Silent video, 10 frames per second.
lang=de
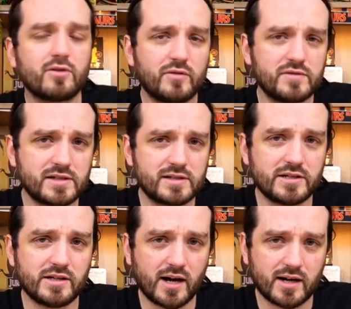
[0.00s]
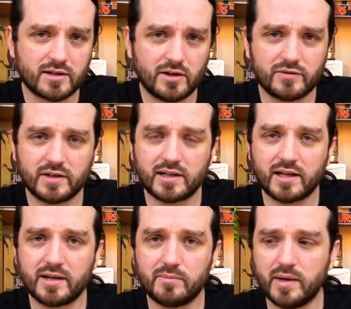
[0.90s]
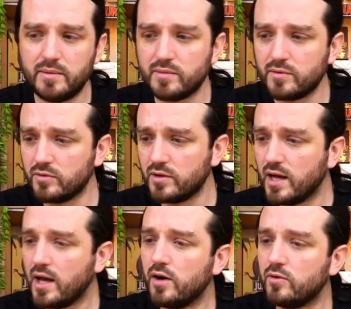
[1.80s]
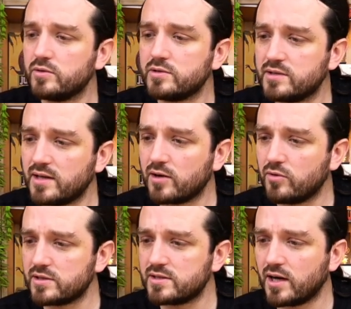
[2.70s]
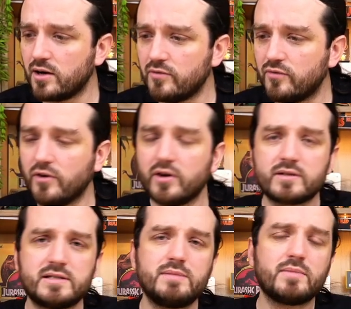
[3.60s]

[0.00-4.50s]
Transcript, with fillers: offensichtlich Jagd auf den kleinen Baby Blue und da kurz darauf folgend sieht